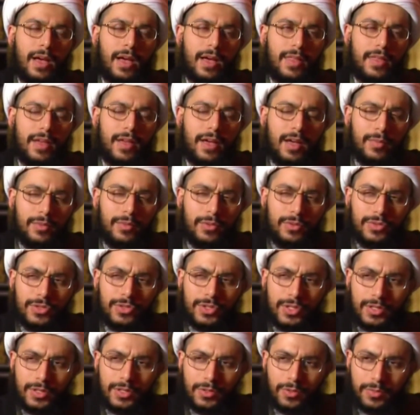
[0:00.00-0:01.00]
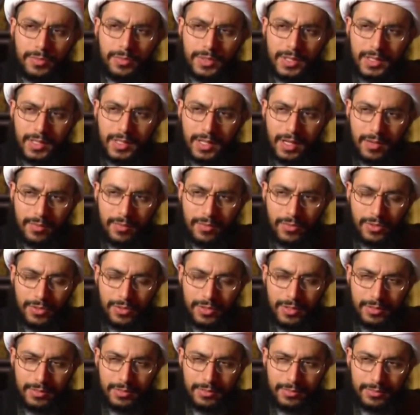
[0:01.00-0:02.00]
هذا أمر جدير
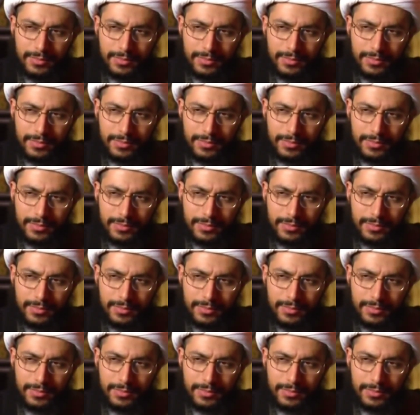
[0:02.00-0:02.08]
بالتأمل